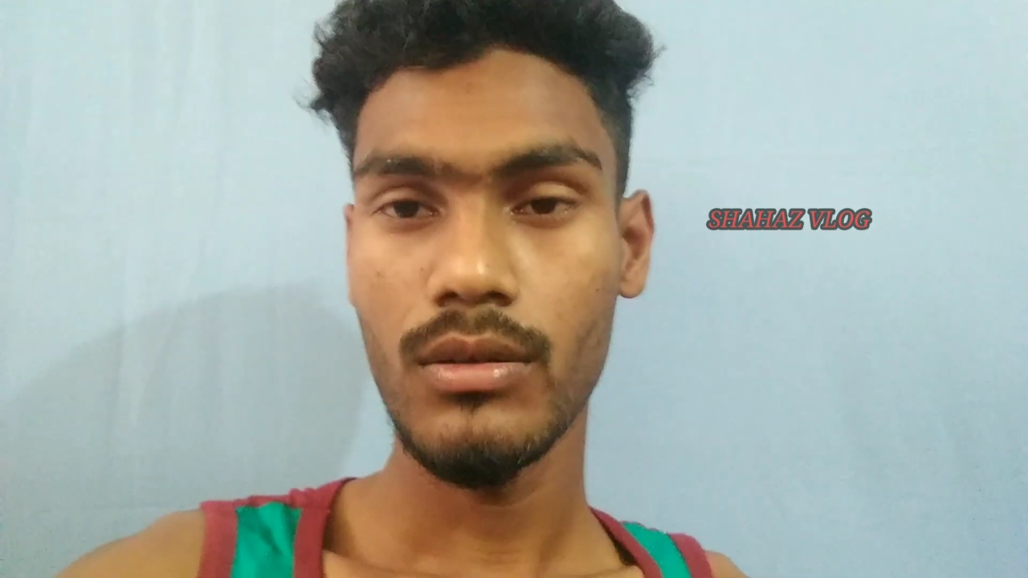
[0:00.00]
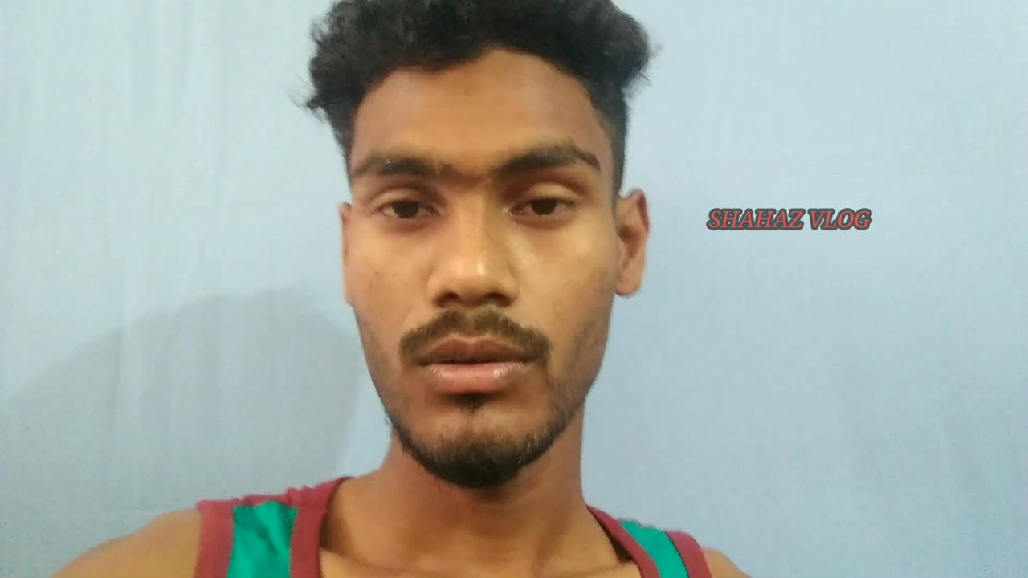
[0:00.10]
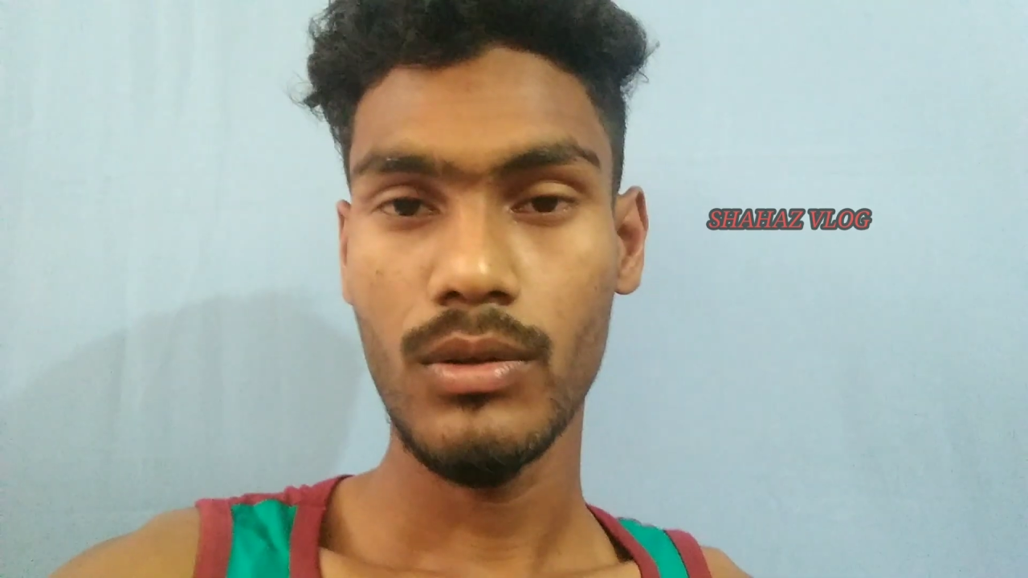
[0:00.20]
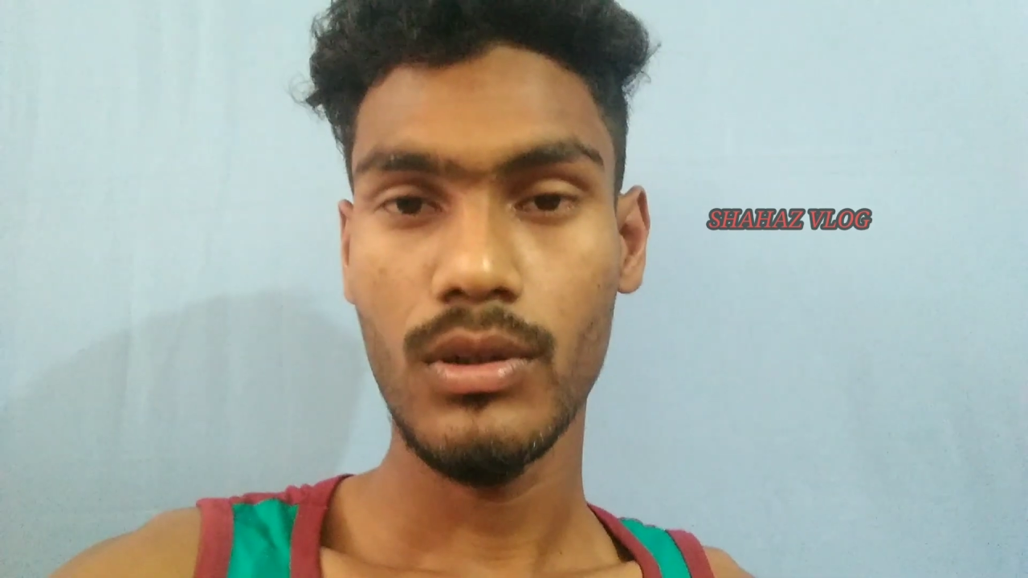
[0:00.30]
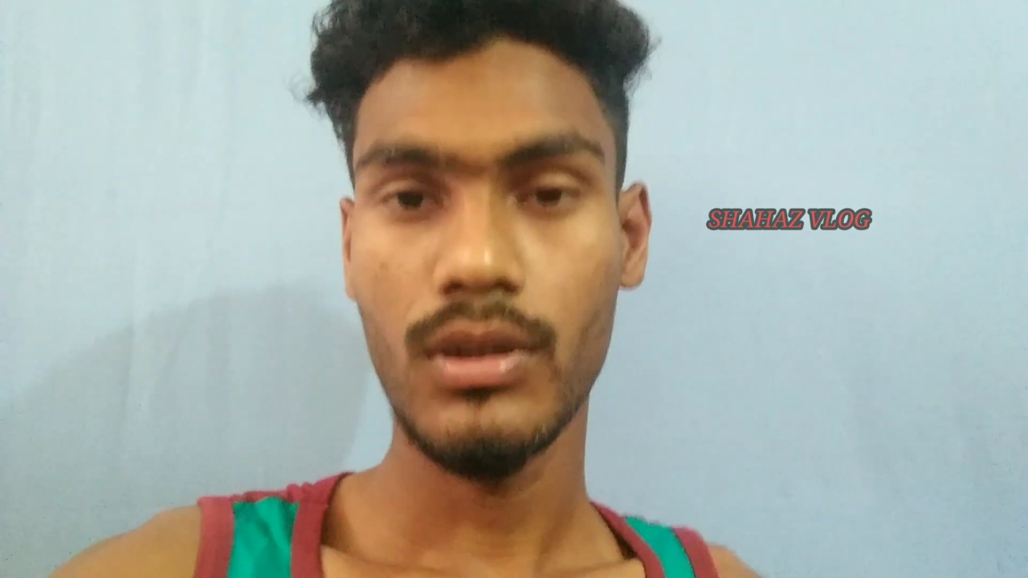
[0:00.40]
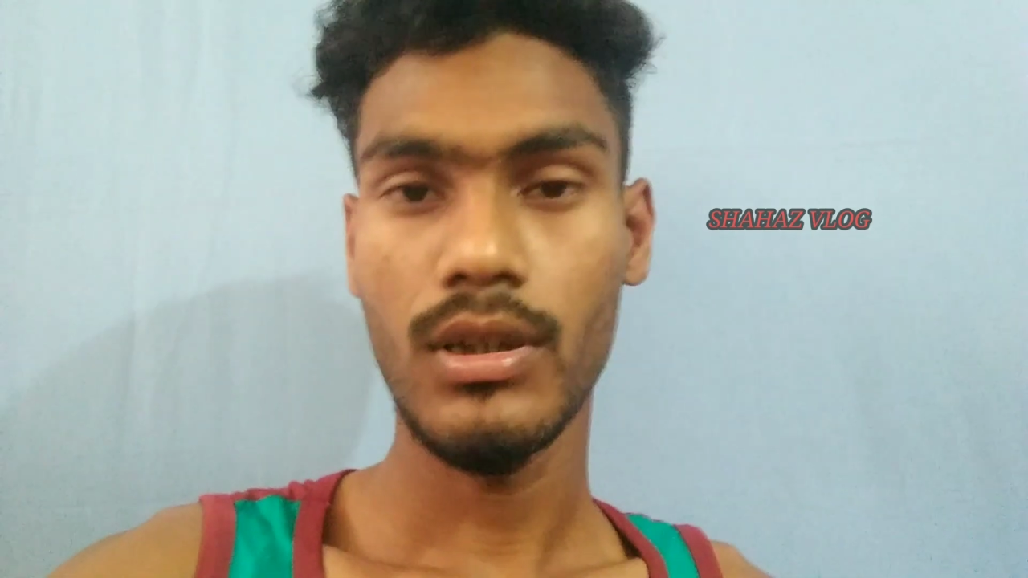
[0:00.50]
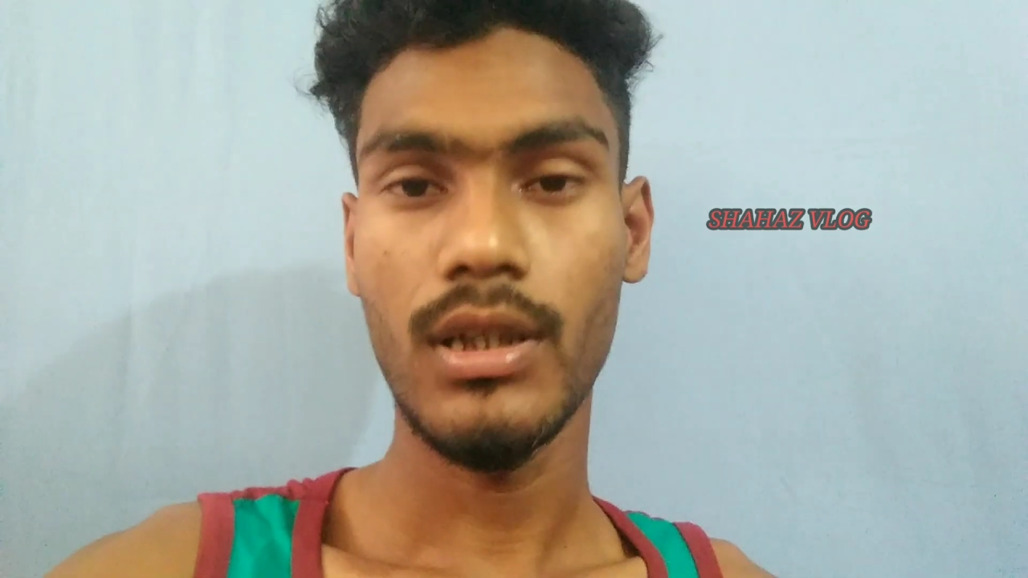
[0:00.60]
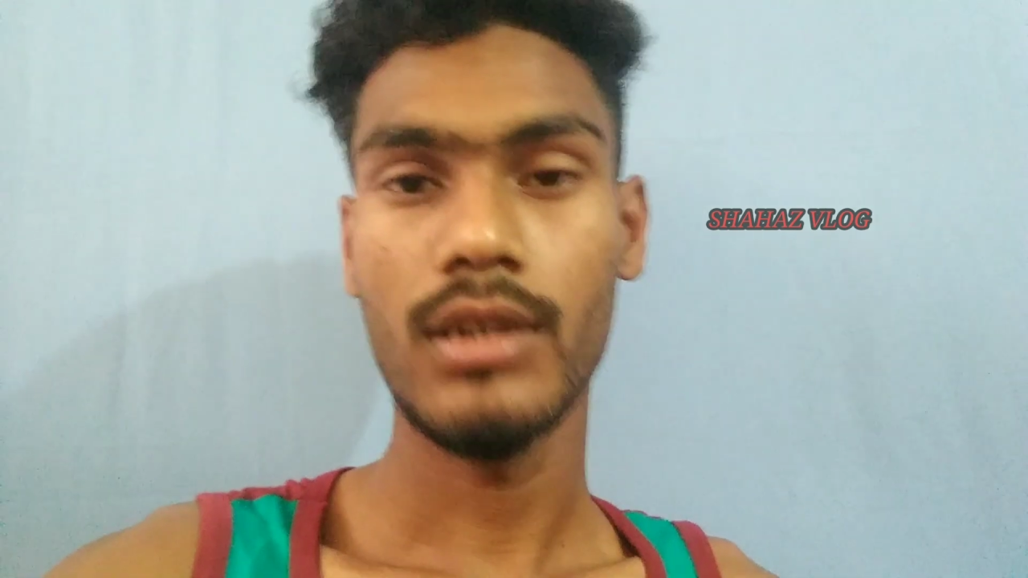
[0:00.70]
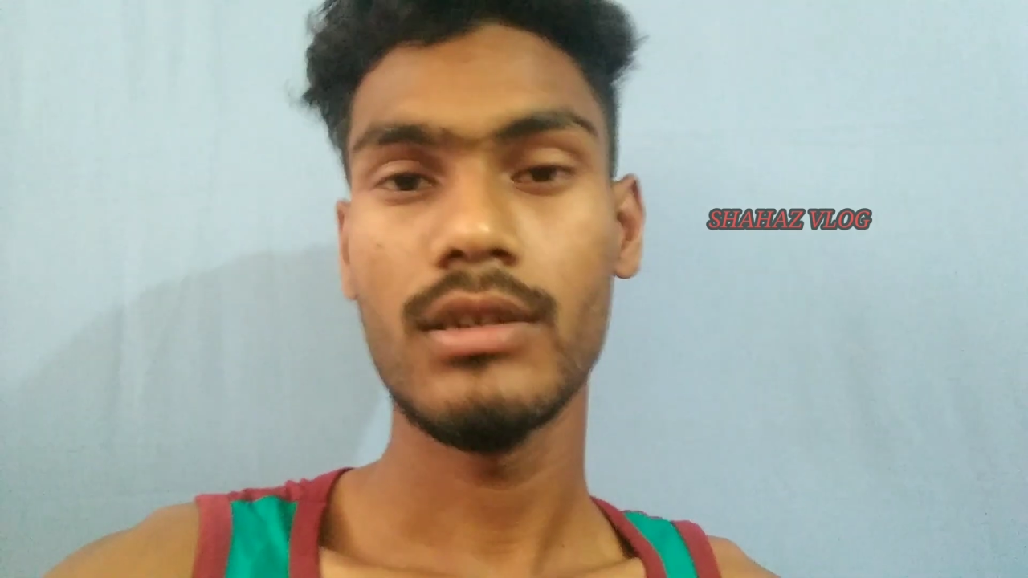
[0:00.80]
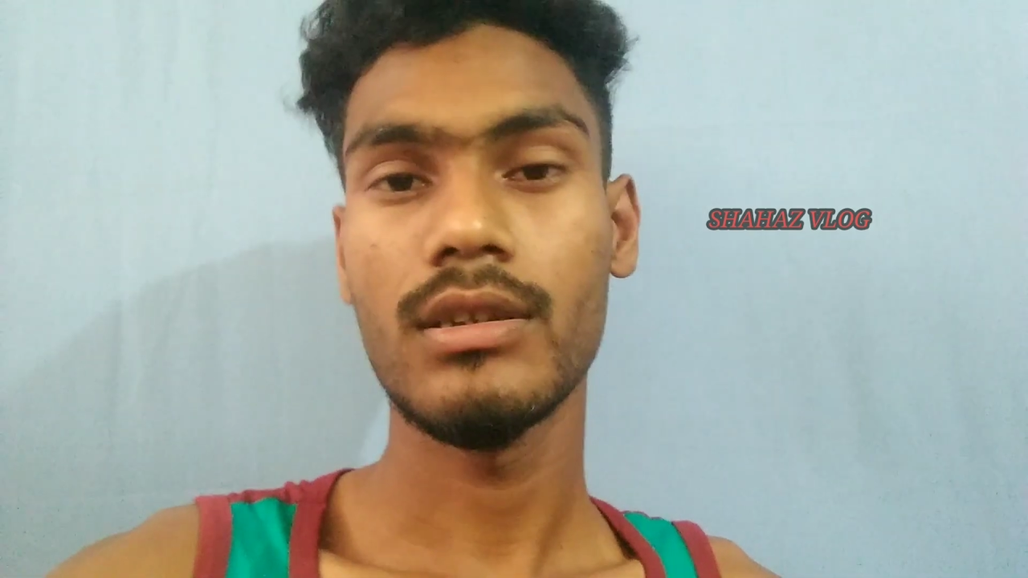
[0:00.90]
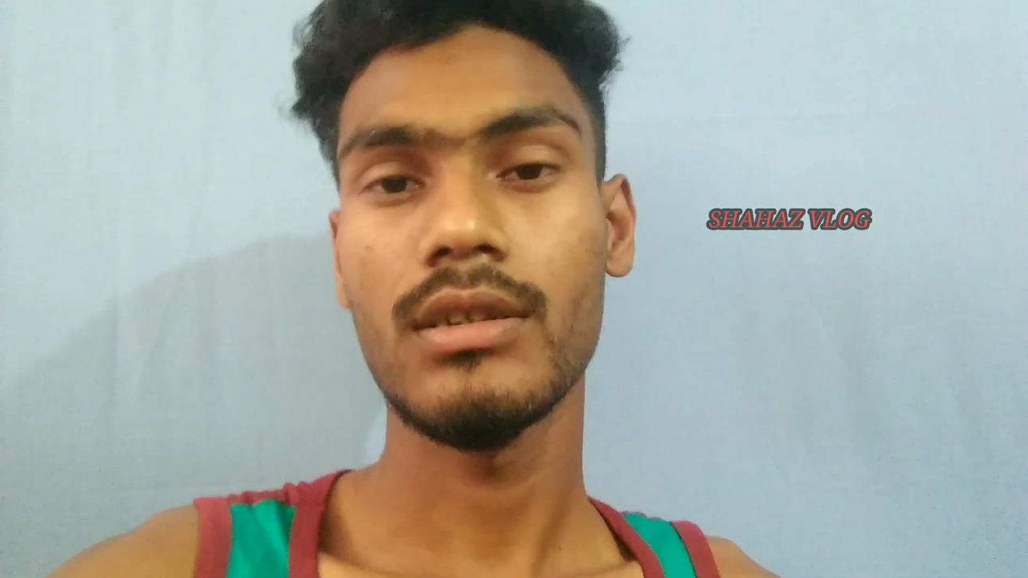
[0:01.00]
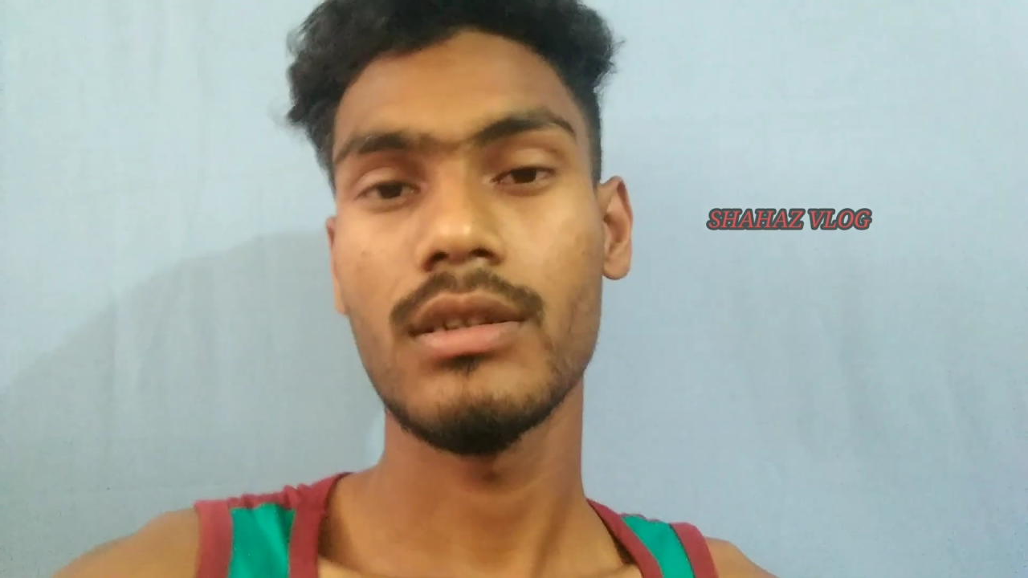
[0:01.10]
और आज